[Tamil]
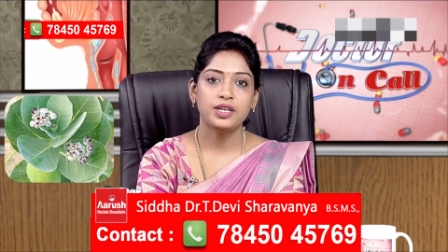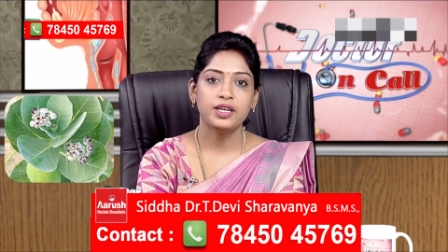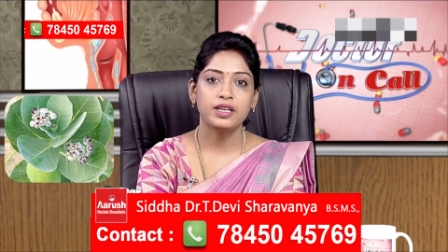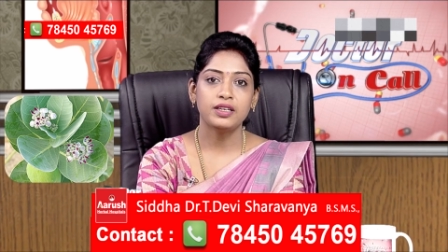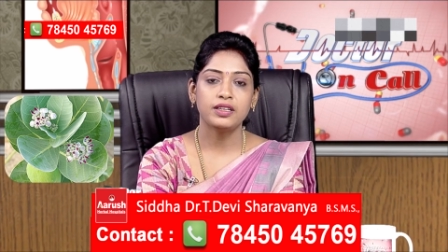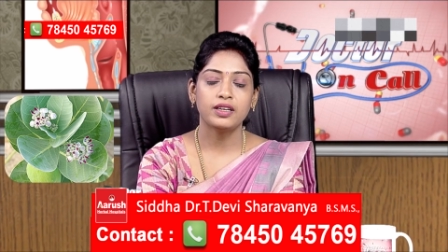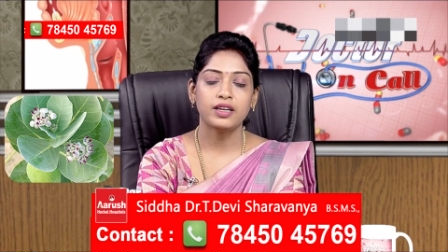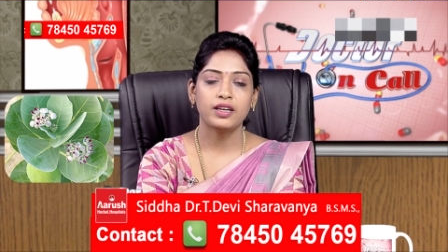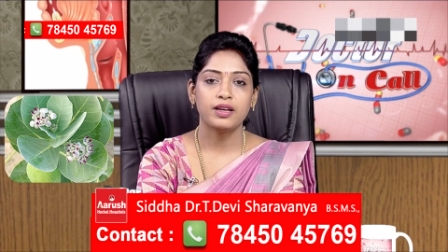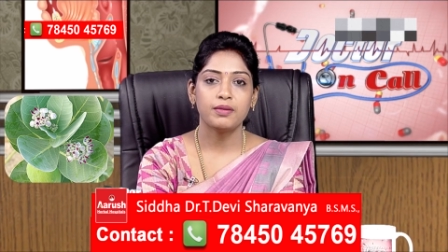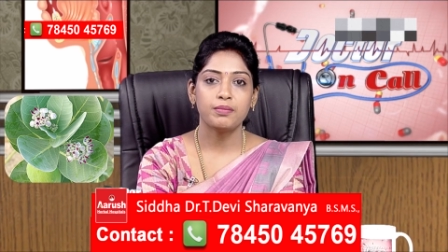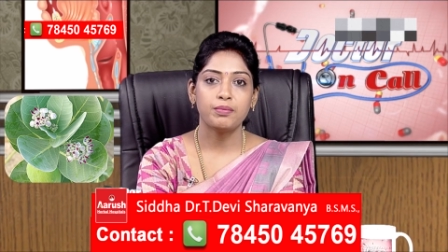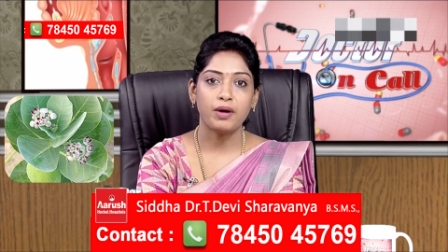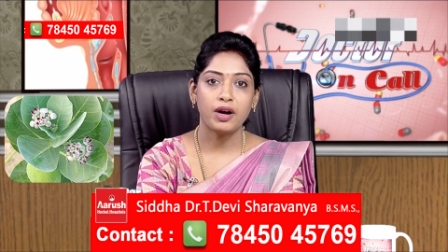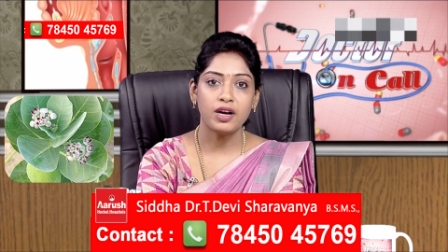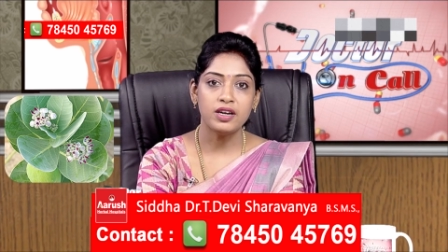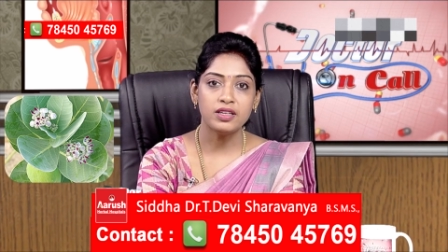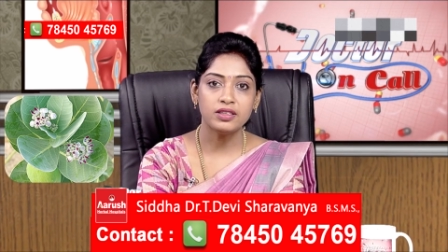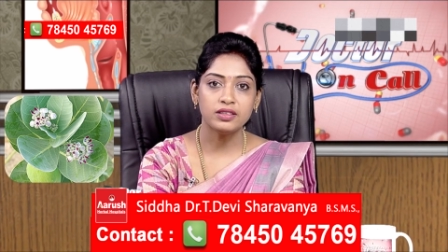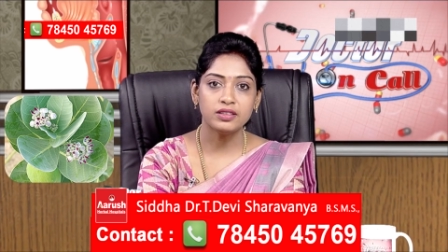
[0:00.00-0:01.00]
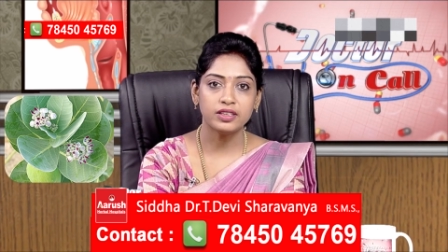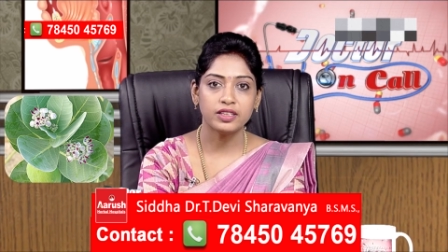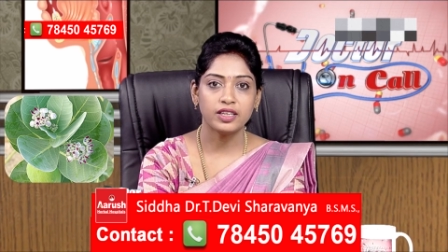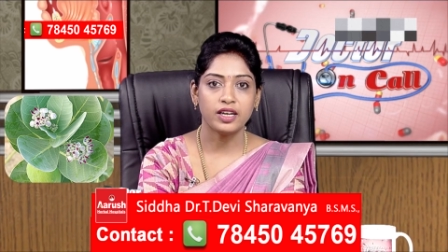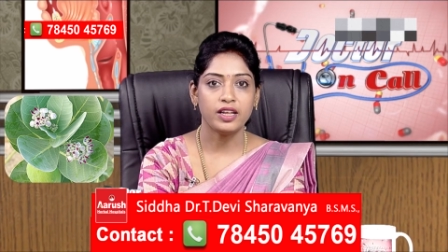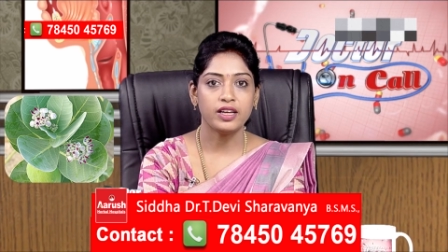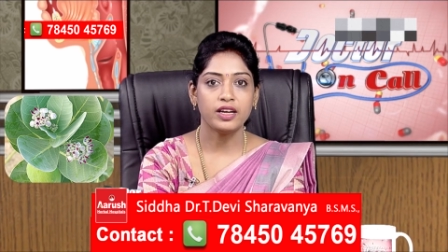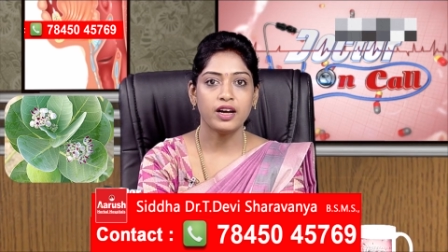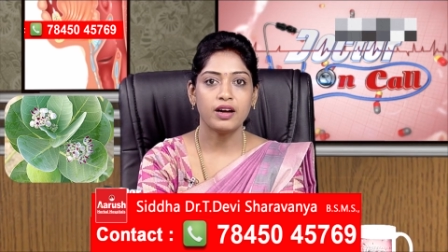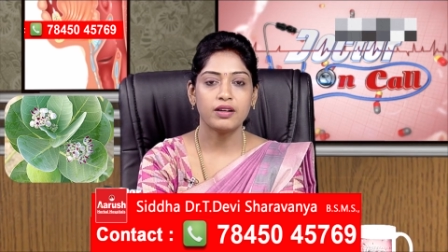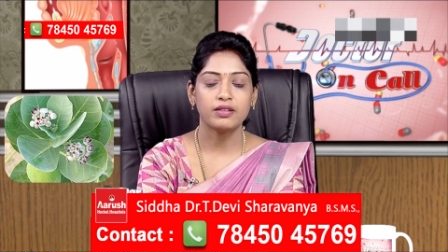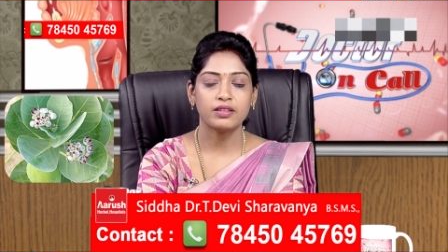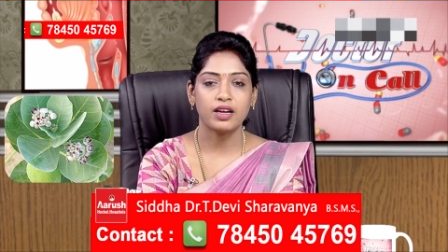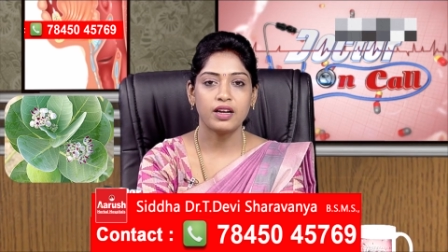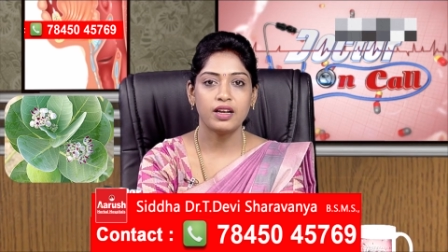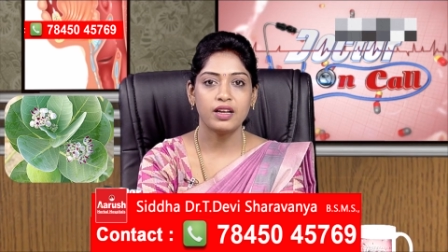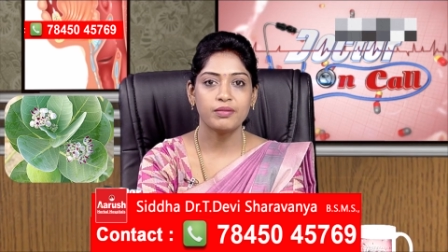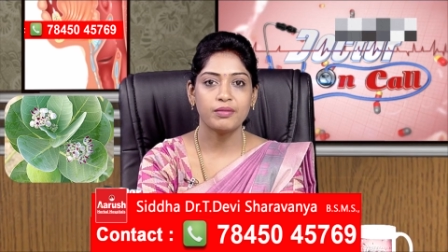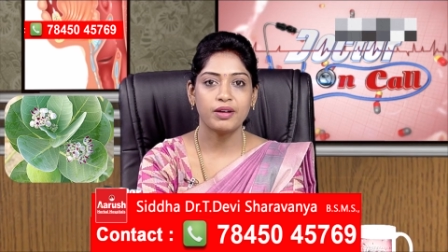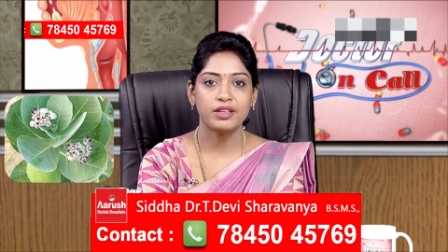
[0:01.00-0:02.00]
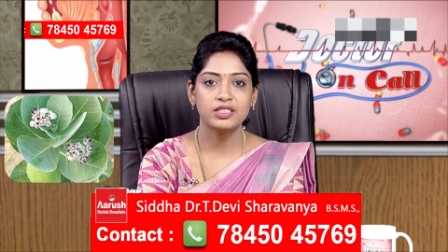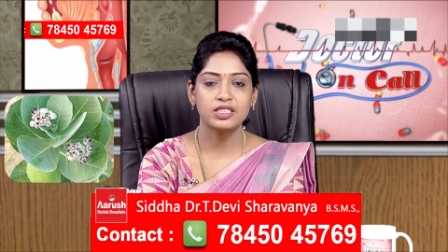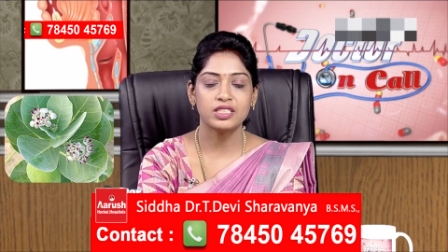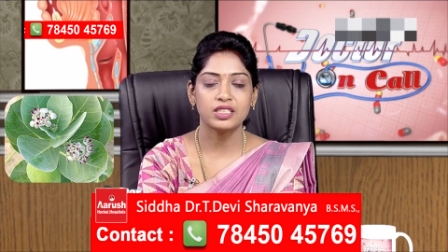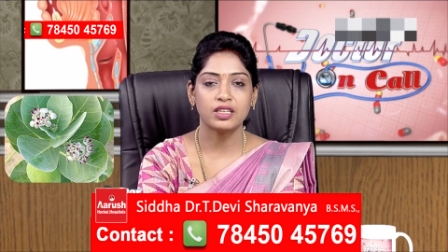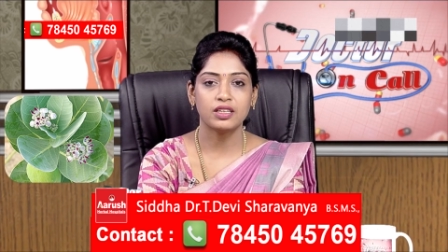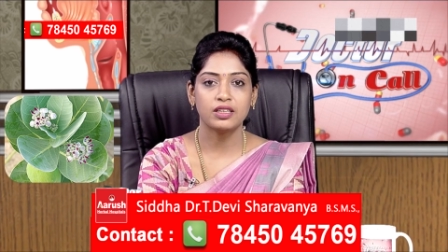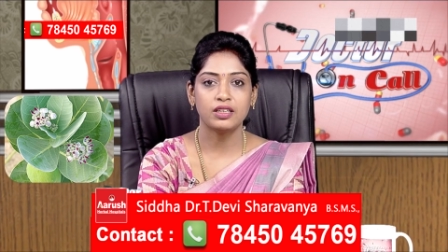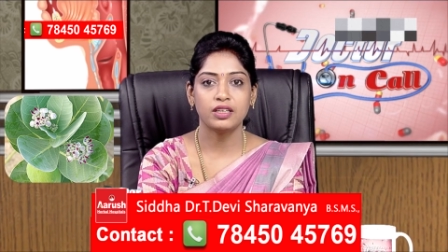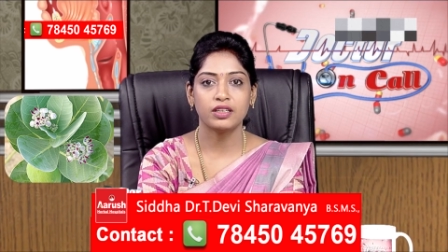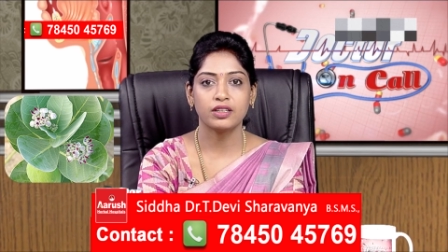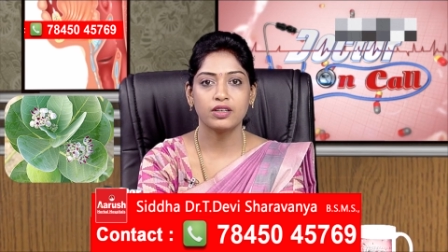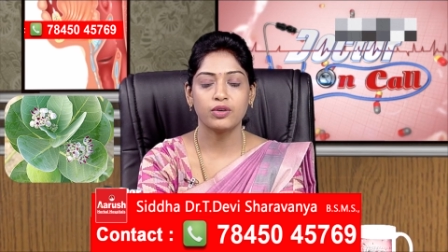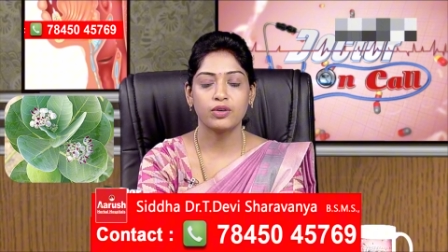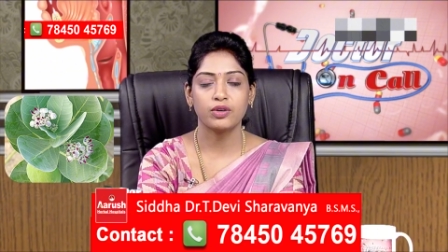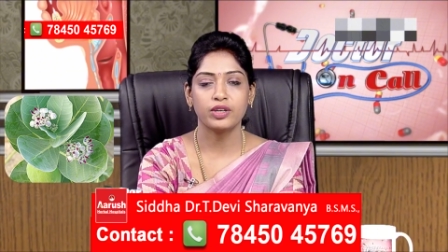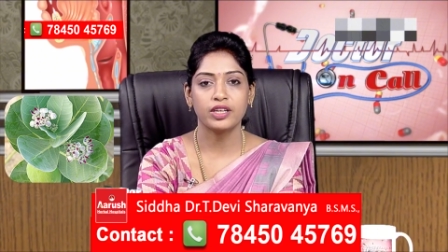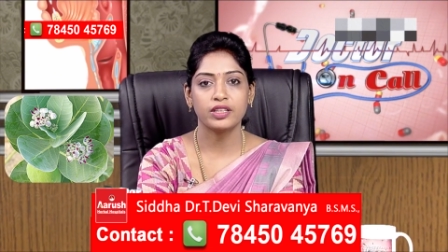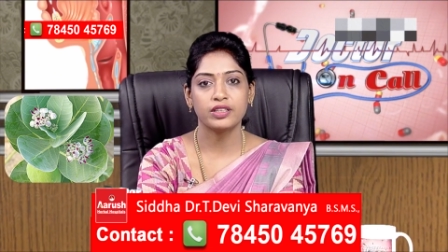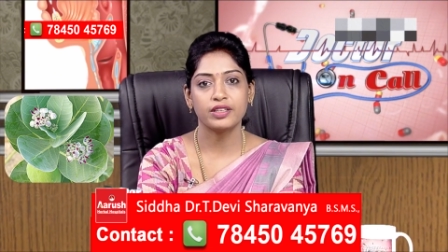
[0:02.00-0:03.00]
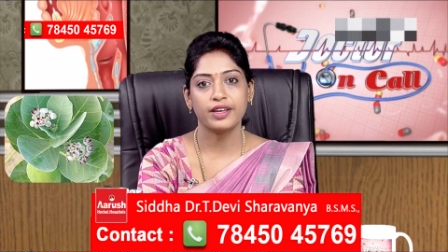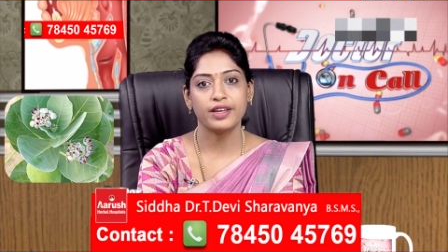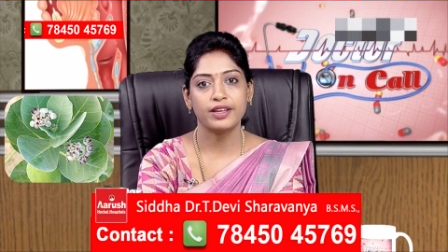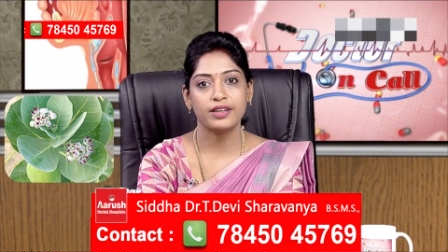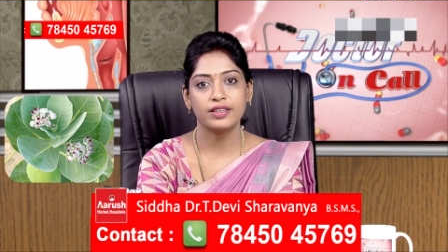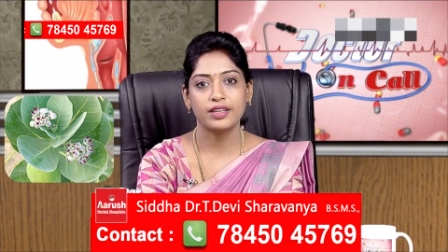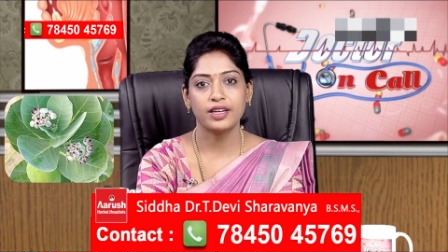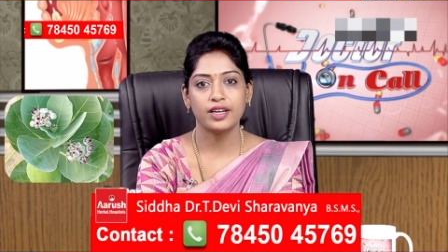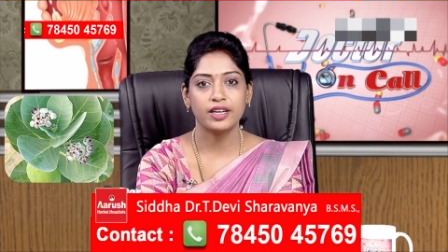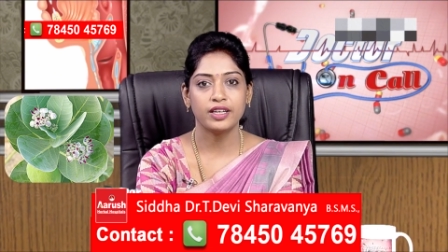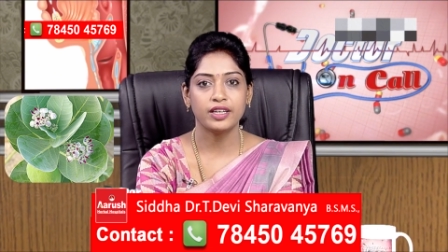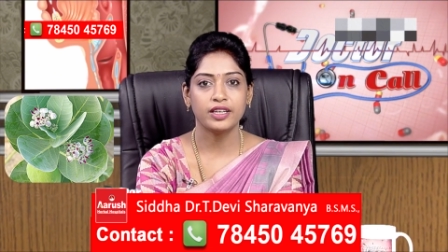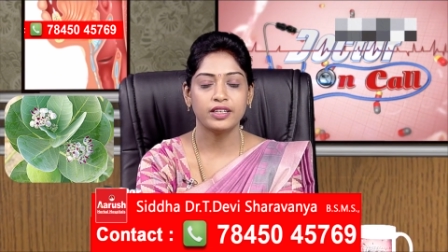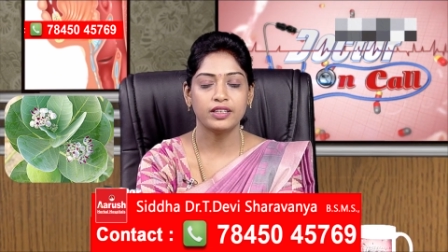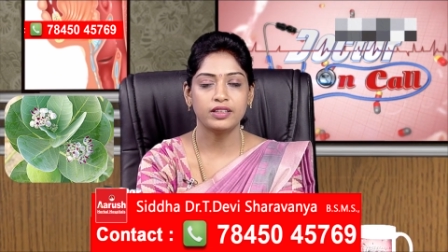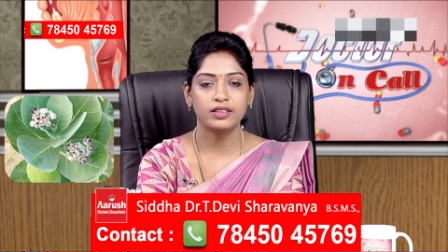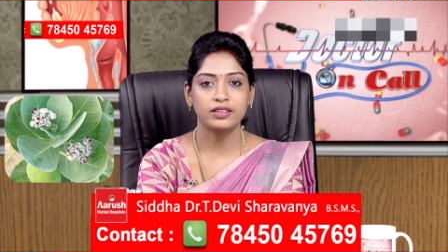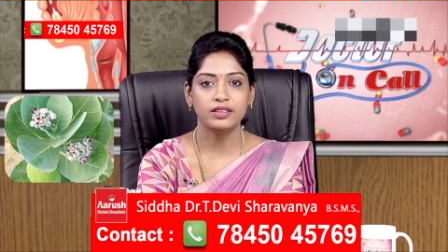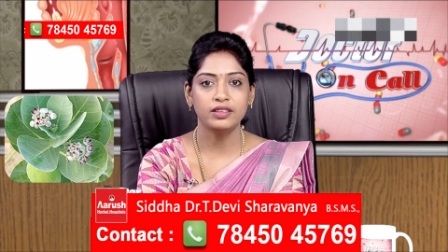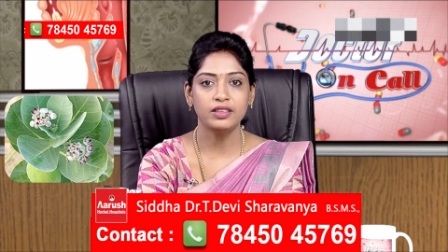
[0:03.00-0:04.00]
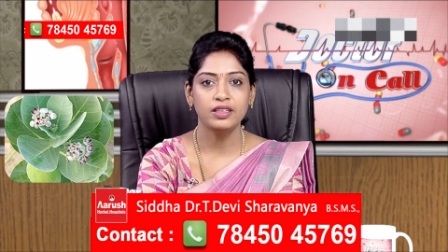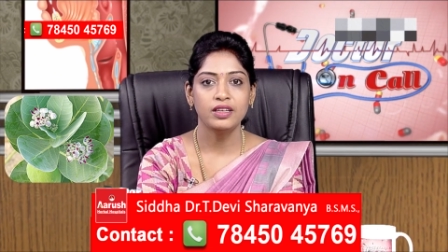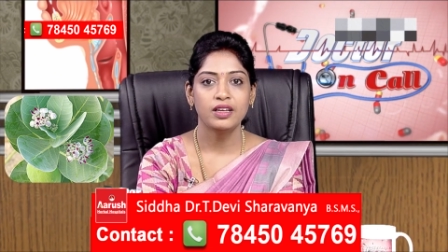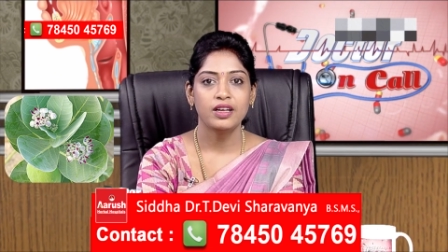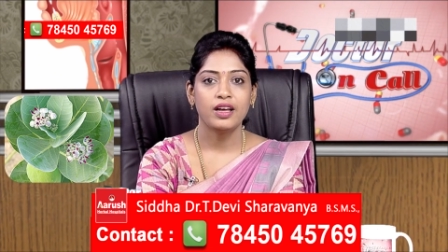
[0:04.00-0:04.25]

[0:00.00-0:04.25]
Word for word: எருக்கலை பழுத்த இலையாக நல்ல மஞ்சள் கலரில் இருக்கக்கூடிய அந்த எருக்கலை எடுத்து